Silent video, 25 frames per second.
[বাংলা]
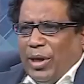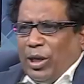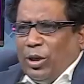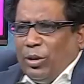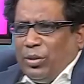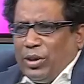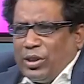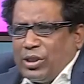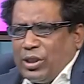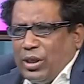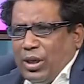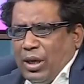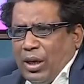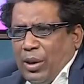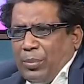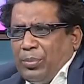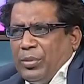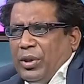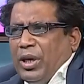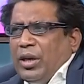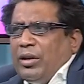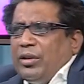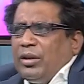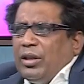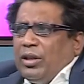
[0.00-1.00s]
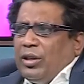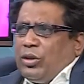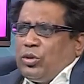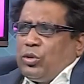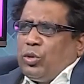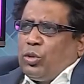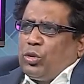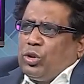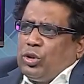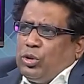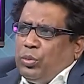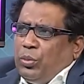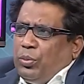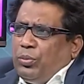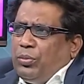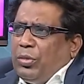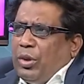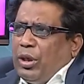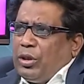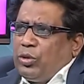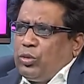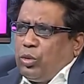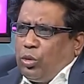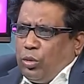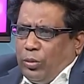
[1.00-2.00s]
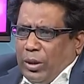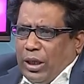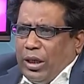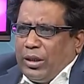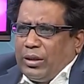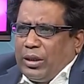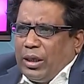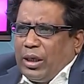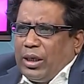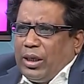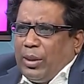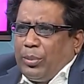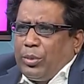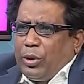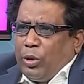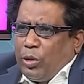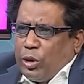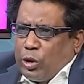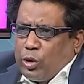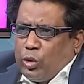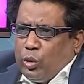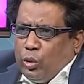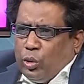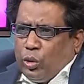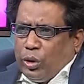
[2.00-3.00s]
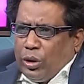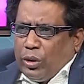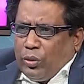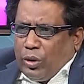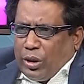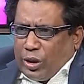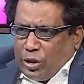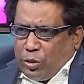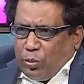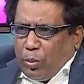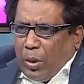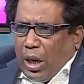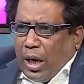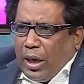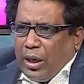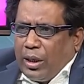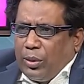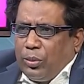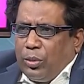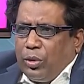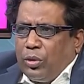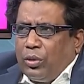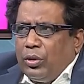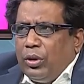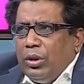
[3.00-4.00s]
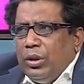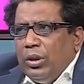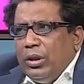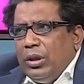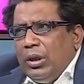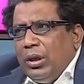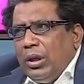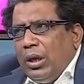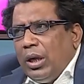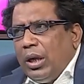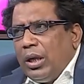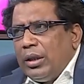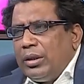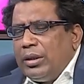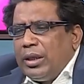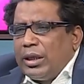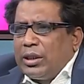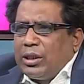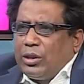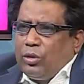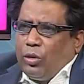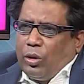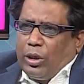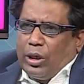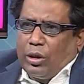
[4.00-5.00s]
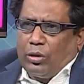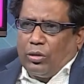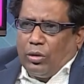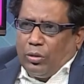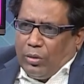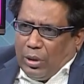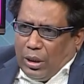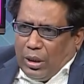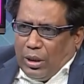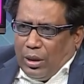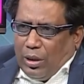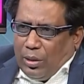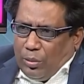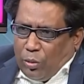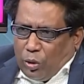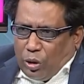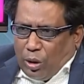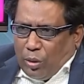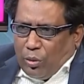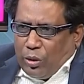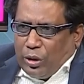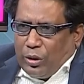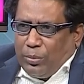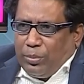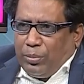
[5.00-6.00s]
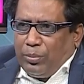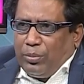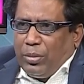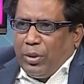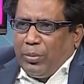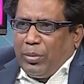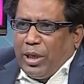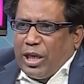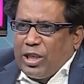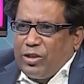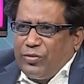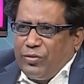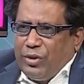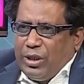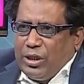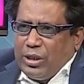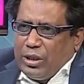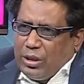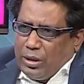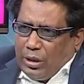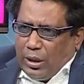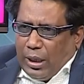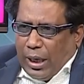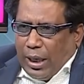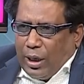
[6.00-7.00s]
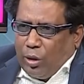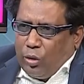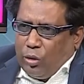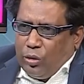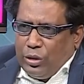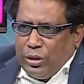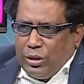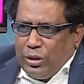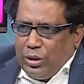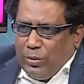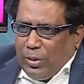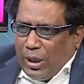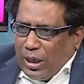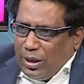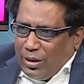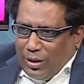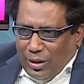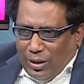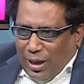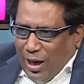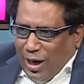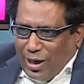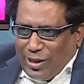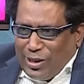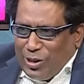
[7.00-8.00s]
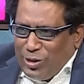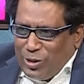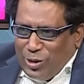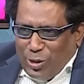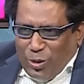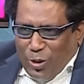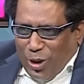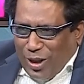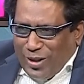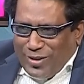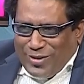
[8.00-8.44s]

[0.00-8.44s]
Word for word: ভালোবাসা আপনার ছোট ছোটবেলা থেকে আপনি অনেক সুন্দরী অনেক স্মার্ট এবং দেখতে অনেক মোটামুটি পাঁচ ফিট এগারো ইঞ্চি বা আট ইঞ্চি নয়